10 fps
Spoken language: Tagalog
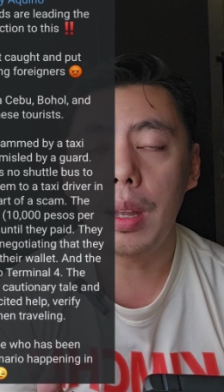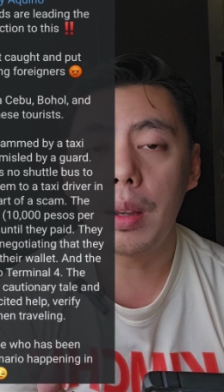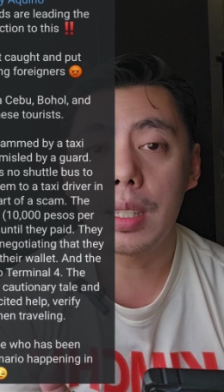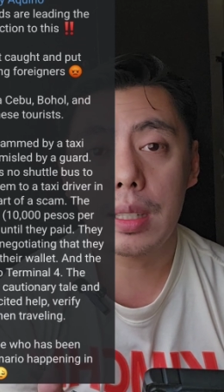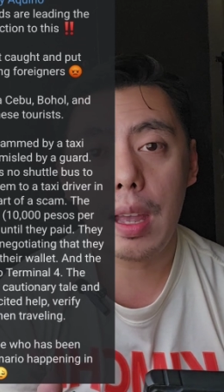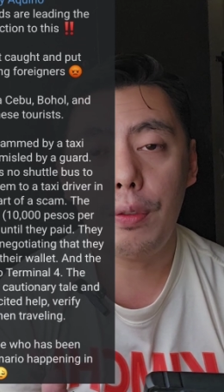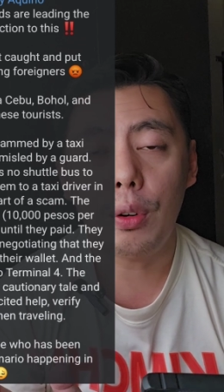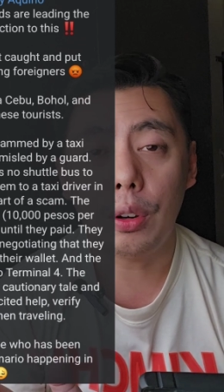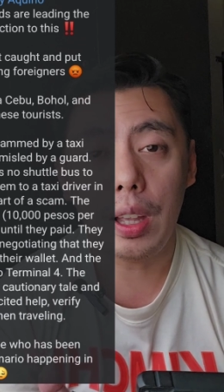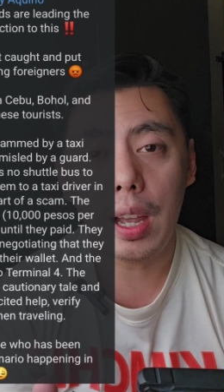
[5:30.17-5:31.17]
man ng staff
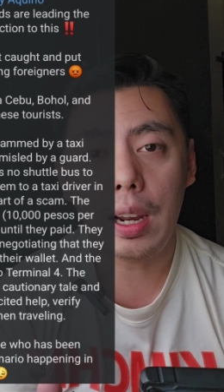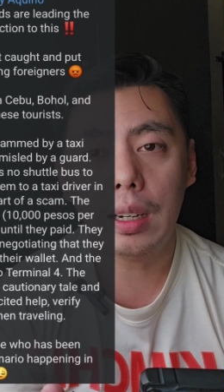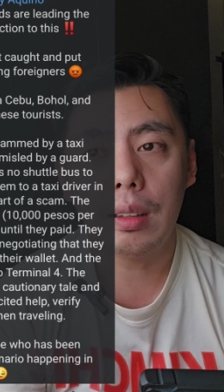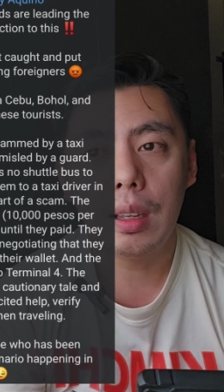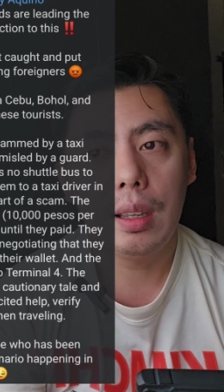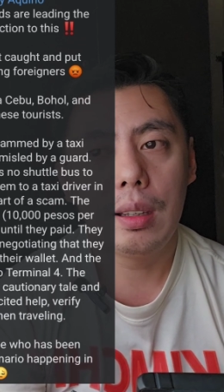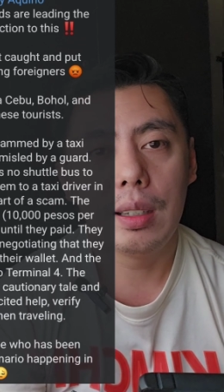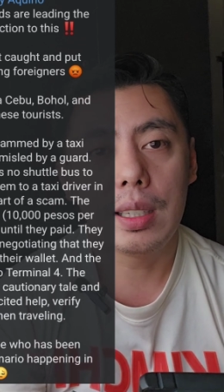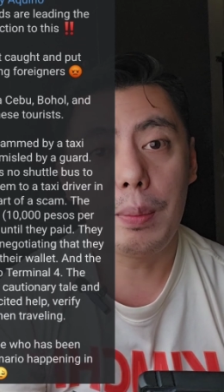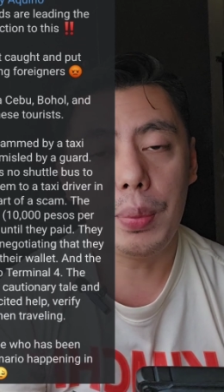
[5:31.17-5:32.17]
or guard
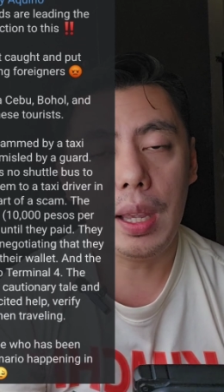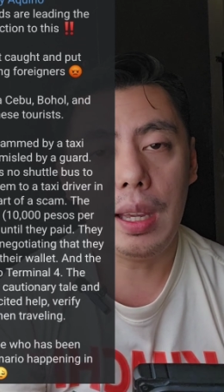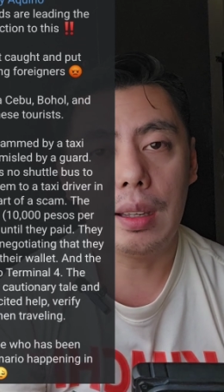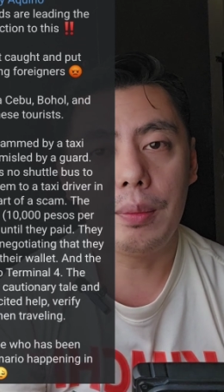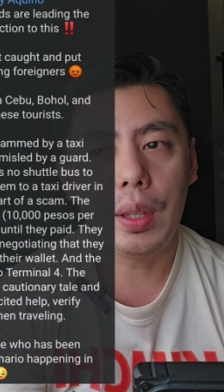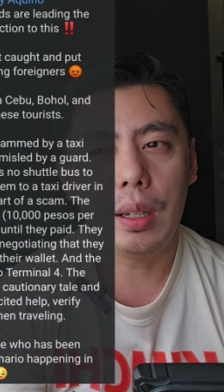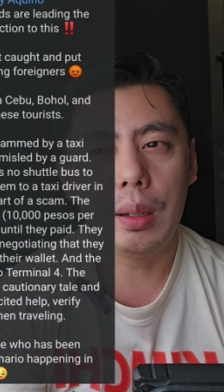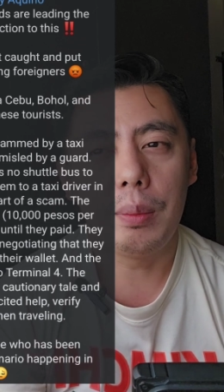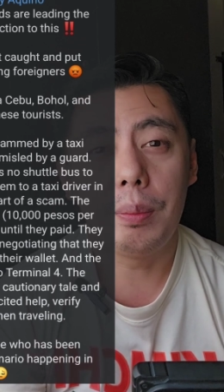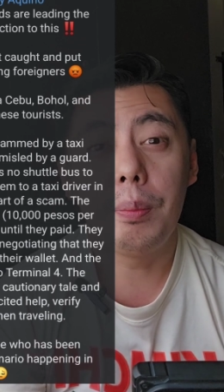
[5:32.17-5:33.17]
syempre,
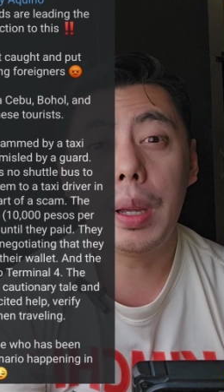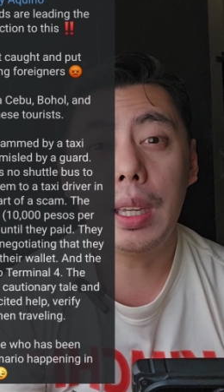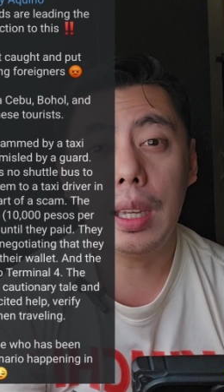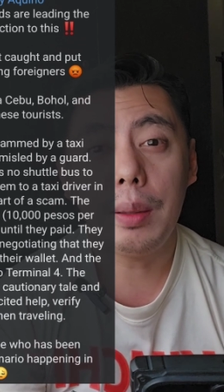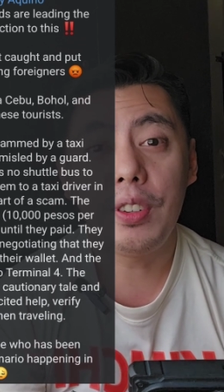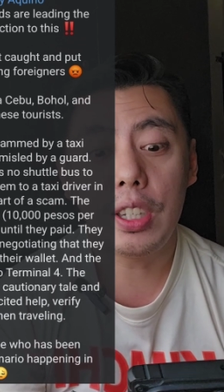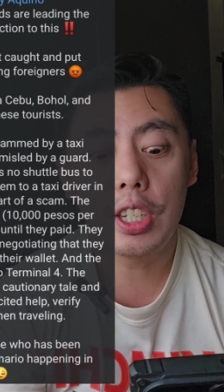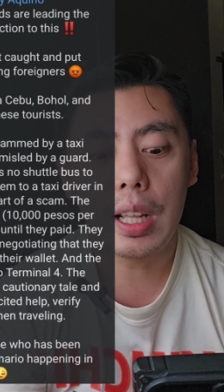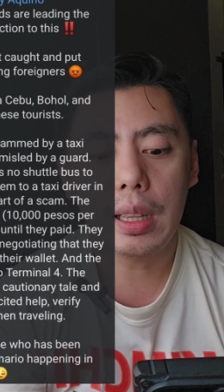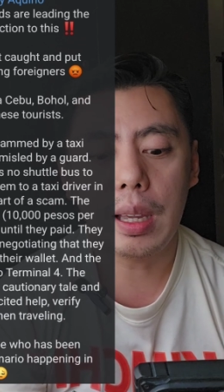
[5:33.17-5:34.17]
uh, maging
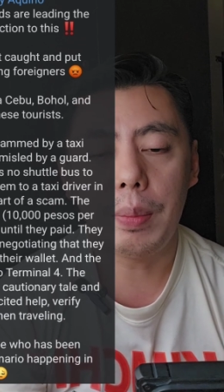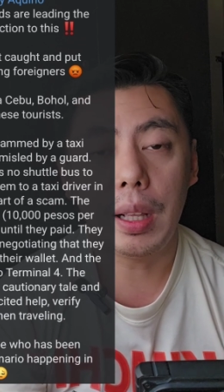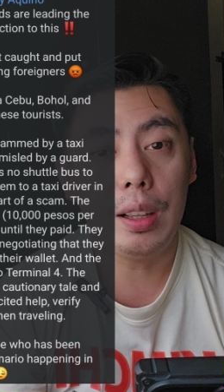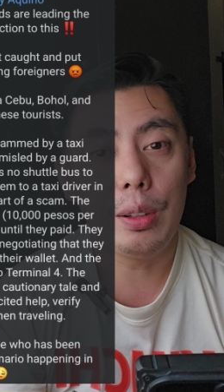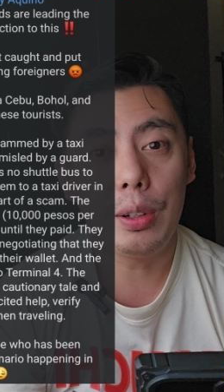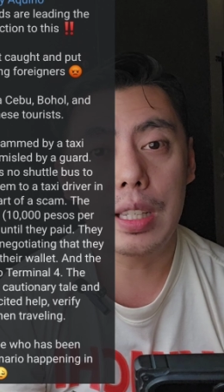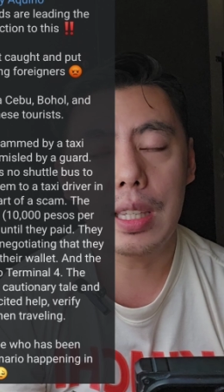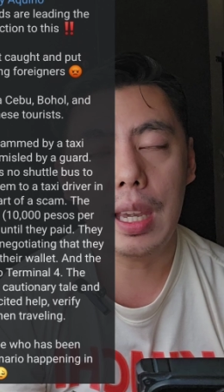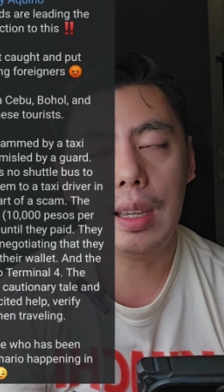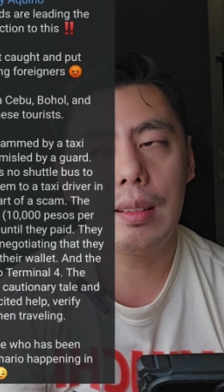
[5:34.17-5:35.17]
vigilant ka pa rin, no?
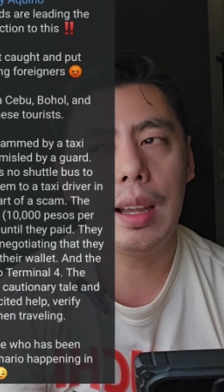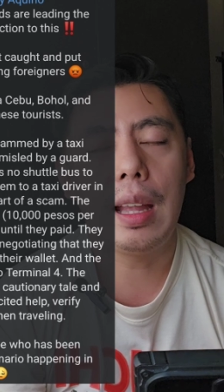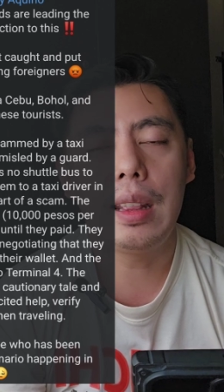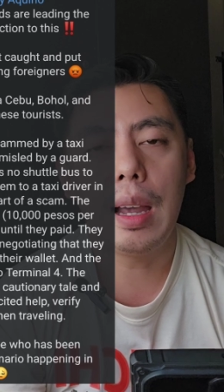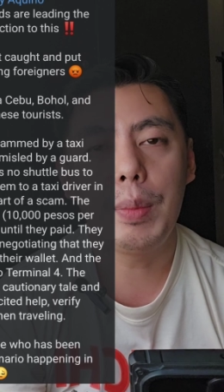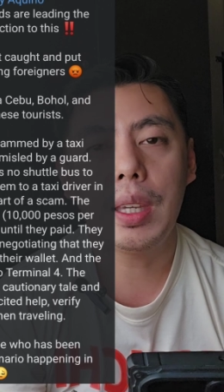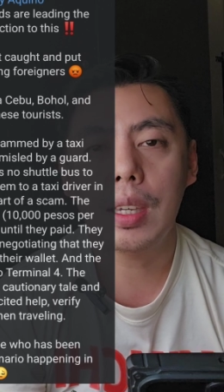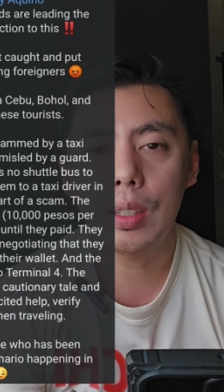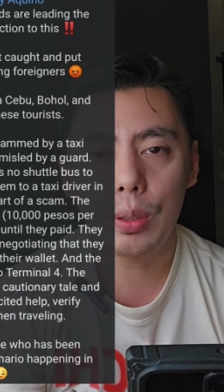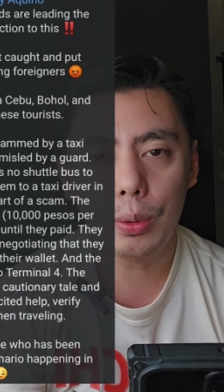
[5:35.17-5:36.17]
Kasi ang daming
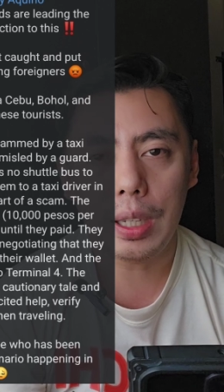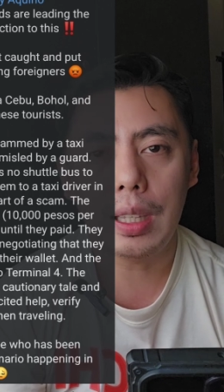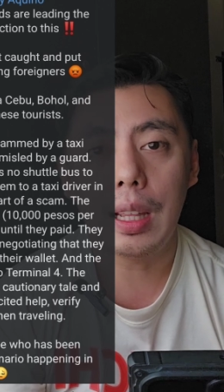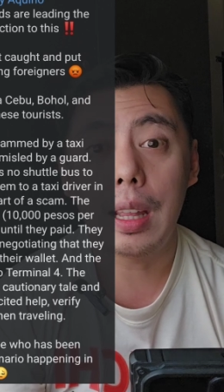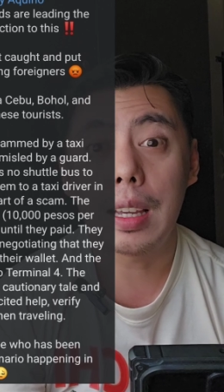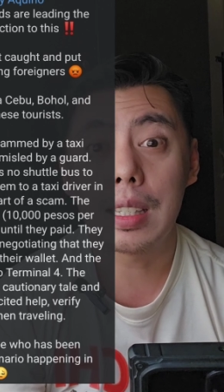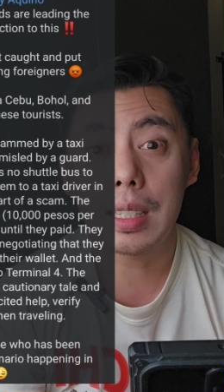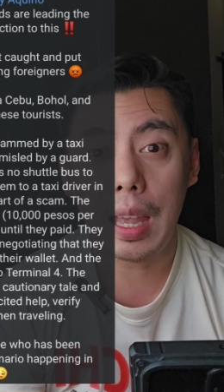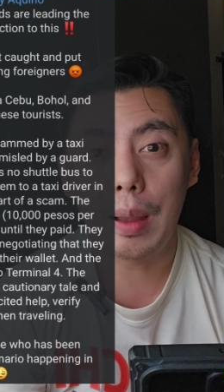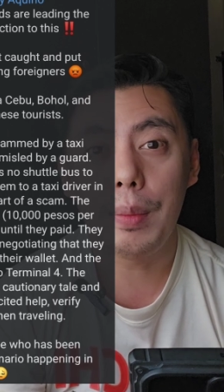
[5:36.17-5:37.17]
history na ng
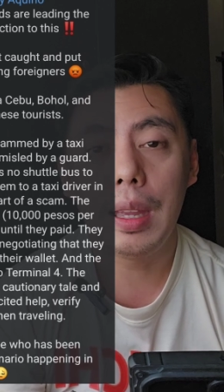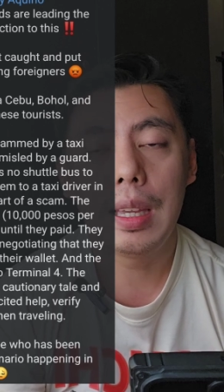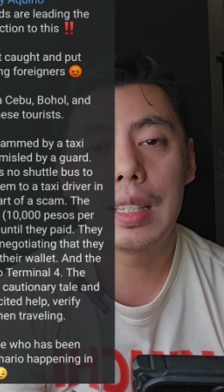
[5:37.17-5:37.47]
scam